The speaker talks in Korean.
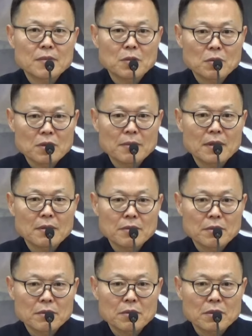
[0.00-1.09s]
조심하고
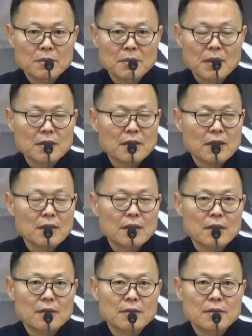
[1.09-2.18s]
또 조심하셔야
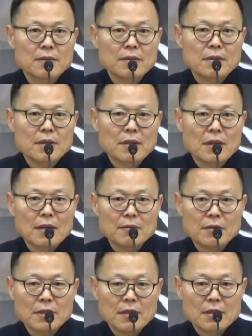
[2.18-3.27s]
돼요.
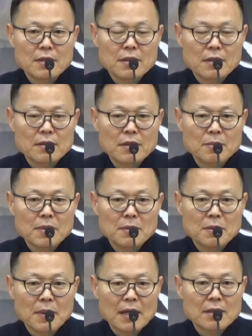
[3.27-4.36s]
아무리 이런
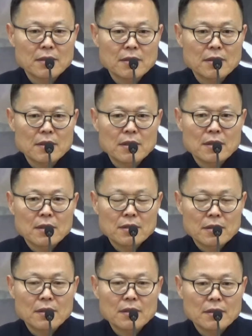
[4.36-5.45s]
설법을 많이
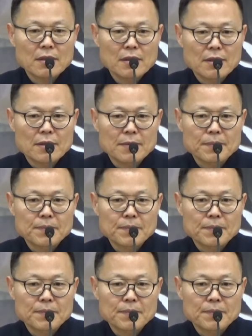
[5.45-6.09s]
들어서